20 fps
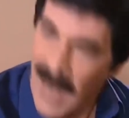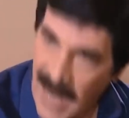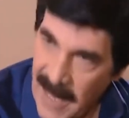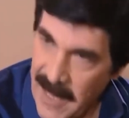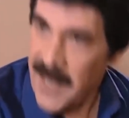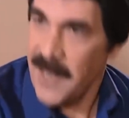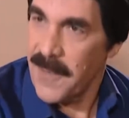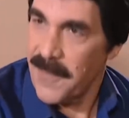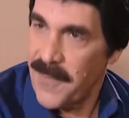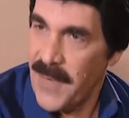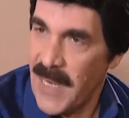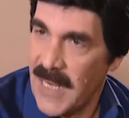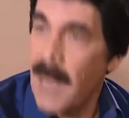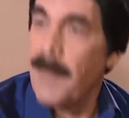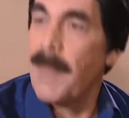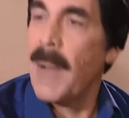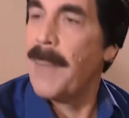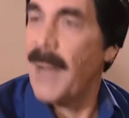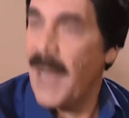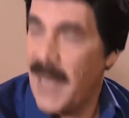بعرف
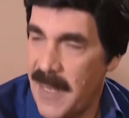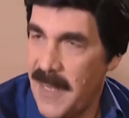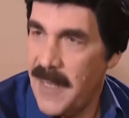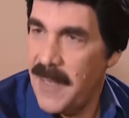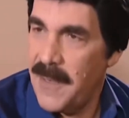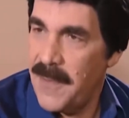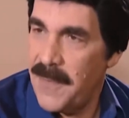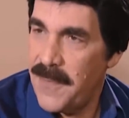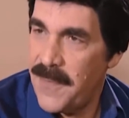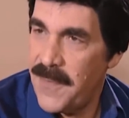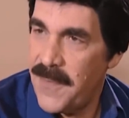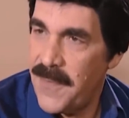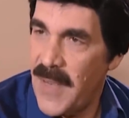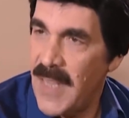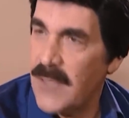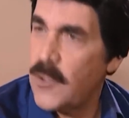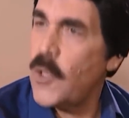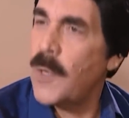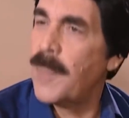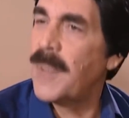لكن ما بعرف
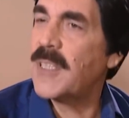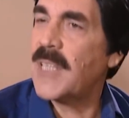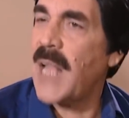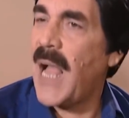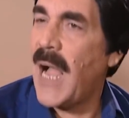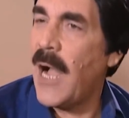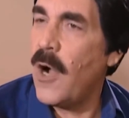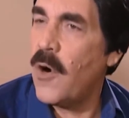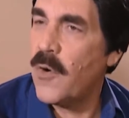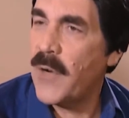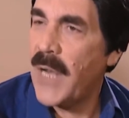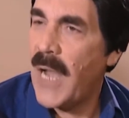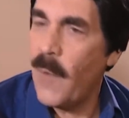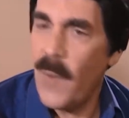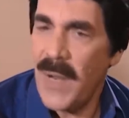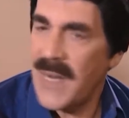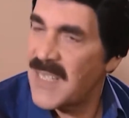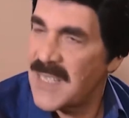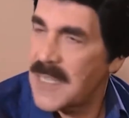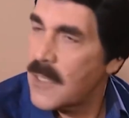هدول بيطلع حقهم
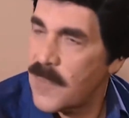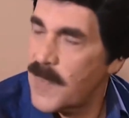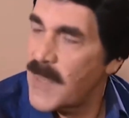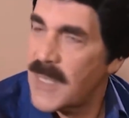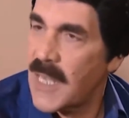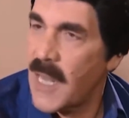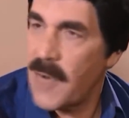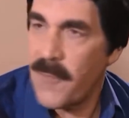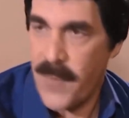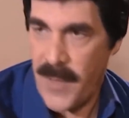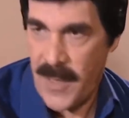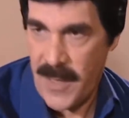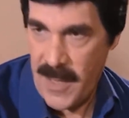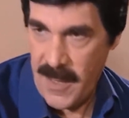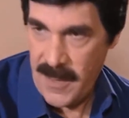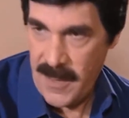حوالي 600 ألف